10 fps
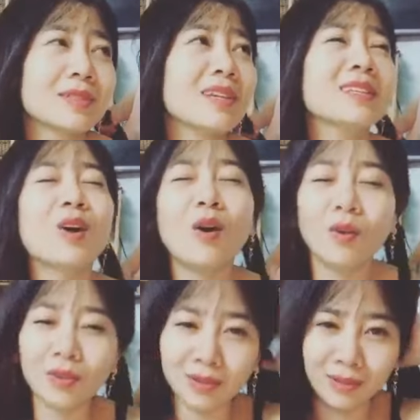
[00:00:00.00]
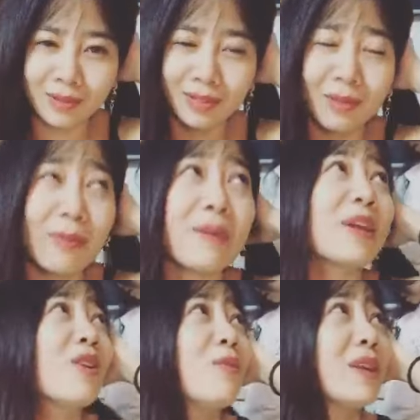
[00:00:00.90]
thì thôi thì mai
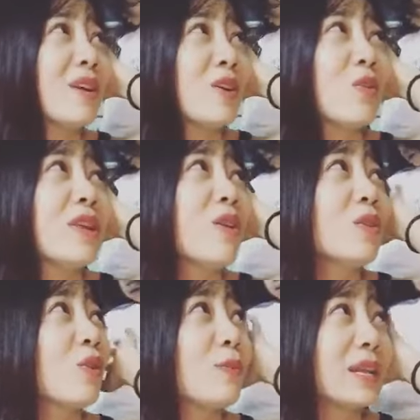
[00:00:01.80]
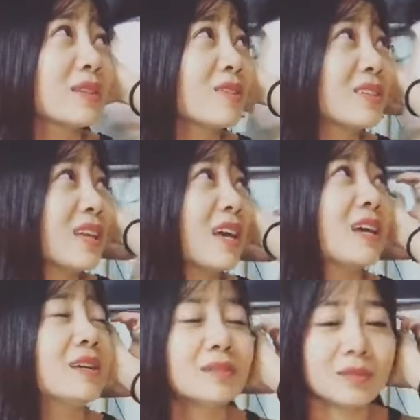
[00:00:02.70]
mẹ vô mẹ nói cô giáo đừng cột mạnh con
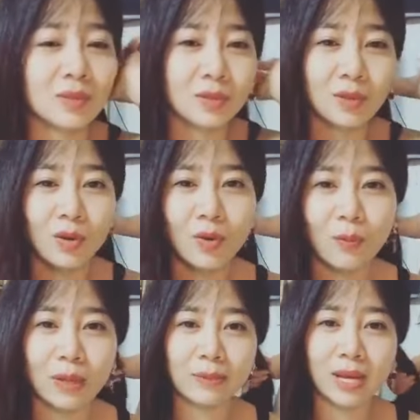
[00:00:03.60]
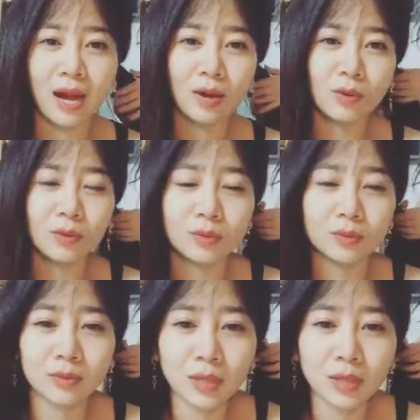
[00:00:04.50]
nha con đừng có cột mạnh mẹ đâu